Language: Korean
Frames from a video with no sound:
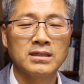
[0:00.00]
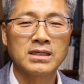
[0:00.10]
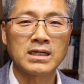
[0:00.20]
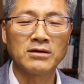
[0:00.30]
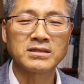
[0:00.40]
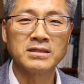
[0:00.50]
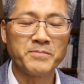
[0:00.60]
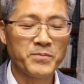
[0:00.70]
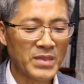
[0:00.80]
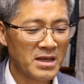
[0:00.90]
그러니까
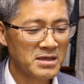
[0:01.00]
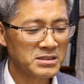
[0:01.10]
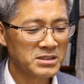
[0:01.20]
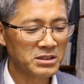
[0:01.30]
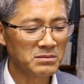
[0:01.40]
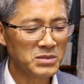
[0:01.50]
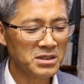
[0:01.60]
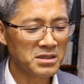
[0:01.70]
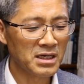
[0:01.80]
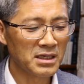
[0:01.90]
어떤 지금
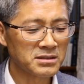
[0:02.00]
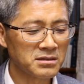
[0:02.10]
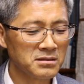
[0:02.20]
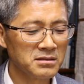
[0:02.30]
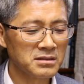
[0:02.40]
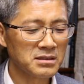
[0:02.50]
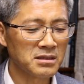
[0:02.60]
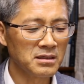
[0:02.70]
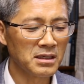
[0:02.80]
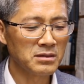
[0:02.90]
여기에서는
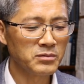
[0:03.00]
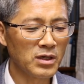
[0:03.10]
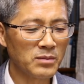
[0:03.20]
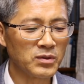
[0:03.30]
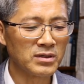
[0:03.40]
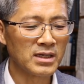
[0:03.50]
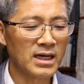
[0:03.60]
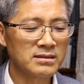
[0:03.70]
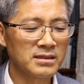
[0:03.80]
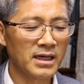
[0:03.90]
클레르브의
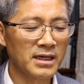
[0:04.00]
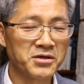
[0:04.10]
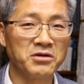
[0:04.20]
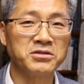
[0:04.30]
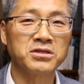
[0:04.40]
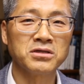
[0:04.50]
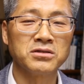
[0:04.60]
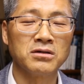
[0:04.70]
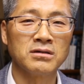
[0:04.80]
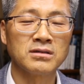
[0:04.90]
버나드의
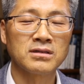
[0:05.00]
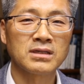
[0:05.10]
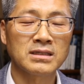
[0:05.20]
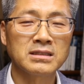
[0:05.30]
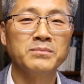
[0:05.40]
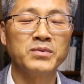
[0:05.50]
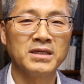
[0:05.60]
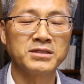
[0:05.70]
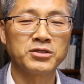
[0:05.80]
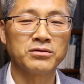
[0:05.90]
경청기도
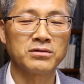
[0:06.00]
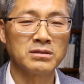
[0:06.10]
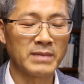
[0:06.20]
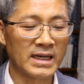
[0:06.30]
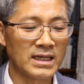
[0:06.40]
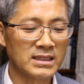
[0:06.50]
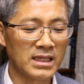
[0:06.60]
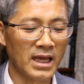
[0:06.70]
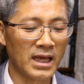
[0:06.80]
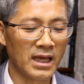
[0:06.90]
컨템플레치오를 말할
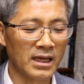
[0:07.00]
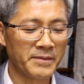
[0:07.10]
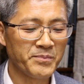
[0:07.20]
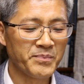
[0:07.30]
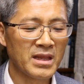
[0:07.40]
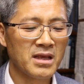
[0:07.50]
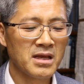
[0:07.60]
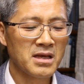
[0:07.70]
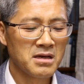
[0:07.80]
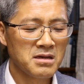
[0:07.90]
때
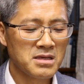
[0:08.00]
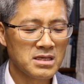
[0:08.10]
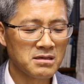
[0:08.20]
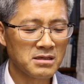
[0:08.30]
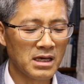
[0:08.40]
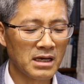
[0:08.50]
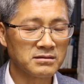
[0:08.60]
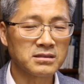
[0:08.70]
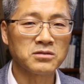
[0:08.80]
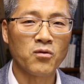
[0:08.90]
여기에
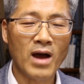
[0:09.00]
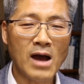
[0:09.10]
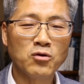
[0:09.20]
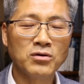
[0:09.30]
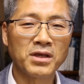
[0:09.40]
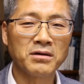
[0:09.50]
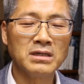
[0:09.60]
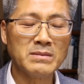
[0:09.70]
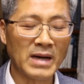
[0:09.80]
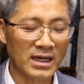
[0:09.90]
어떤
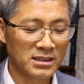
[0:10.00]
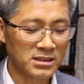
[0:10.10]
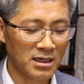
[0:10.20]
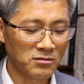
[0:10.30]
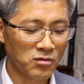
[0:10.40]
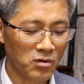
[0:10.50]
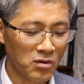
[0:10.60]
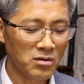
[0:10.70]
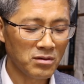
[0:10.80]
황후경을 말하지 않고